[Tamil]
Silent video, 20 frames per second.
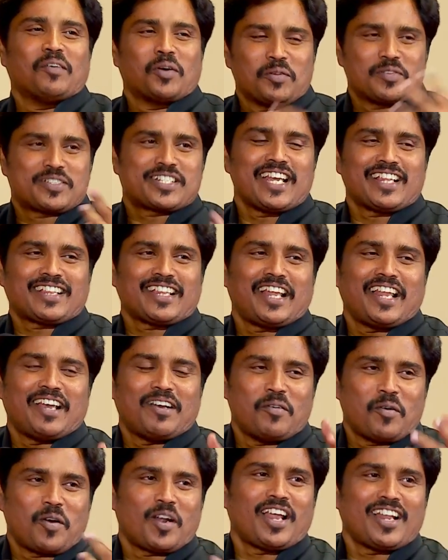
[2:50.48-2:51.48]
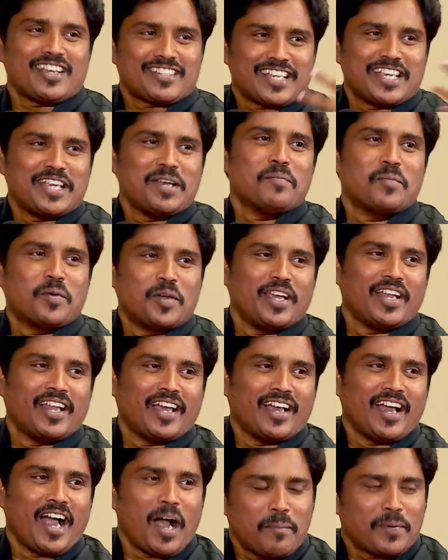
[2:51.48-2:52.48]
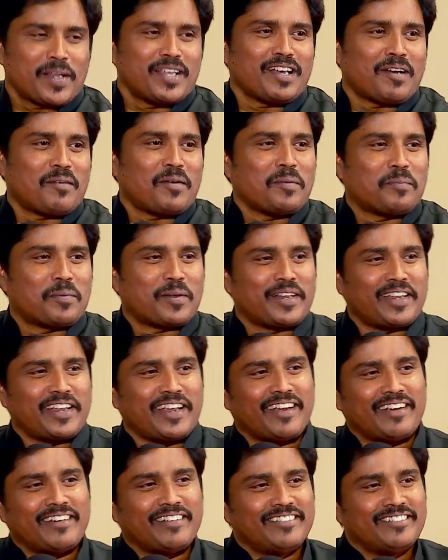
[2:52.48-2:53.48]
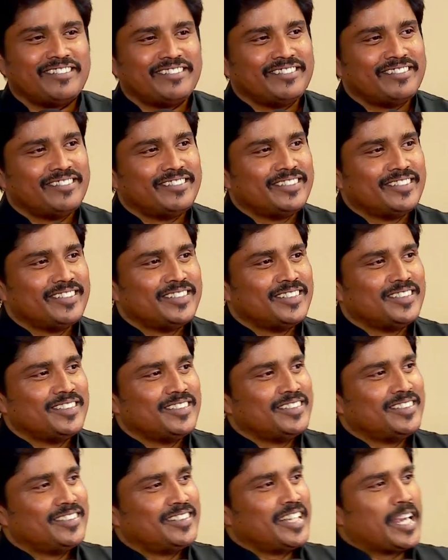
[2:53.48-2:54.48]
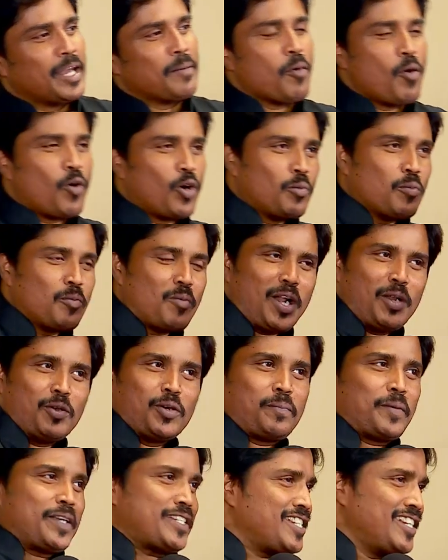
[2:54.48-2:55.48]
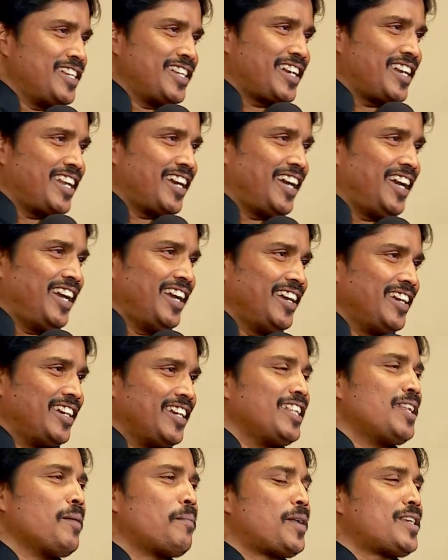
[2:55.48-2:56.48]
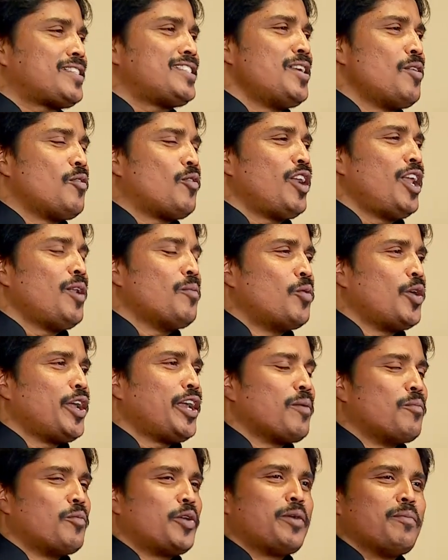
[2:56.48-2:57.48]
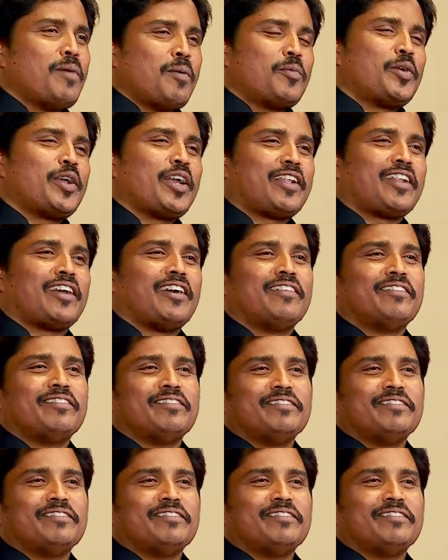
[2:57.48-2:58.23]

ஒரு விஷயத்தால் உங்களால் செய்ய முடியல அப்புறம் எது கவலைப்படுறீங்க இப்போ உங்களுக்கு முன்னாடி ஒரு பிரச்சனை இருக்குல்லங்க இந்த பிரச்சனை உங்களால் முடிக்க முடியுமா முடியாதா